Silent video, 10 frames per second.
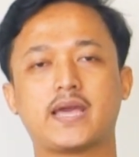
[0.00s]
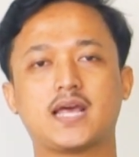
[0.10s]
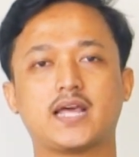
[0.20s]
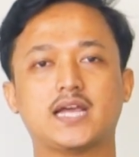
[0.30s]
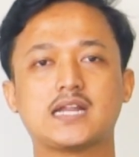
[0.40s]

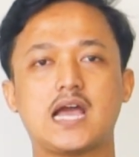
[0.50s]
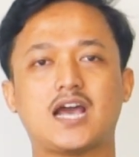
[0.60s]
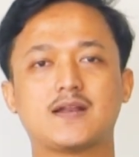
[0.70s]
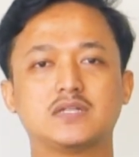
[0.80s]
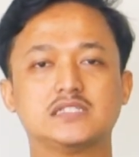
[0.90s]
PLN
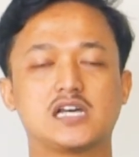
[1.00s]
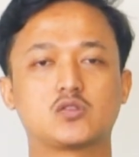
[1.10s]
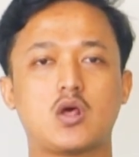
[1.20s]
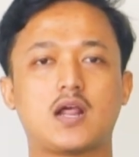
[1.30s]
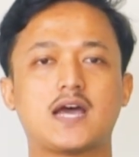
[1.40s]
akan
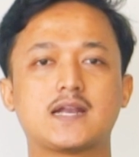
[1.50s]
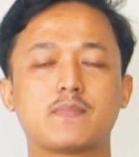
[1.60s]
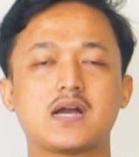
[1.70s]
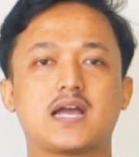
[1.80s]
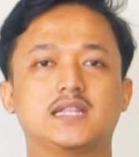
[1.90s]

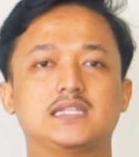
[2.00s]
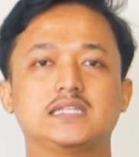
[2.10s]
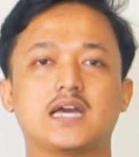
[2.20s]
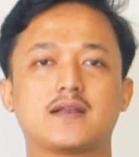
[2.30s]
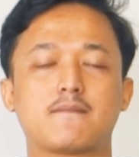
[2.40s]
menjadwalkan
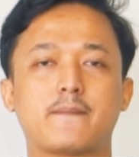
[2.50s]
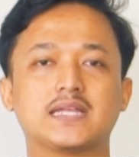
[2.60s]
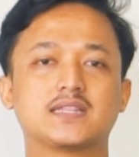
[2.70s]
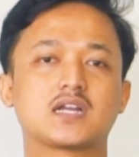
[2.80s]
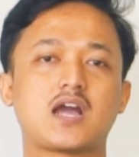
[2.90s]
penggantian
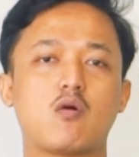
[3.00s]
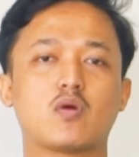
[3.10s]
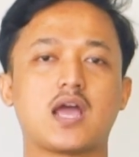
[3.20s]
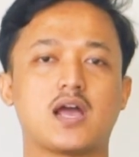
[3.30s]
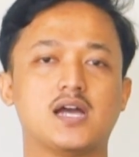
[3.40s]
meter
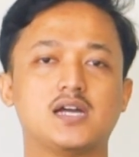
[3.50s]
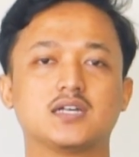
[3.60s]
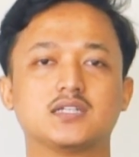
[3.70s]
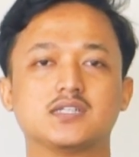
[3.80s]
KWH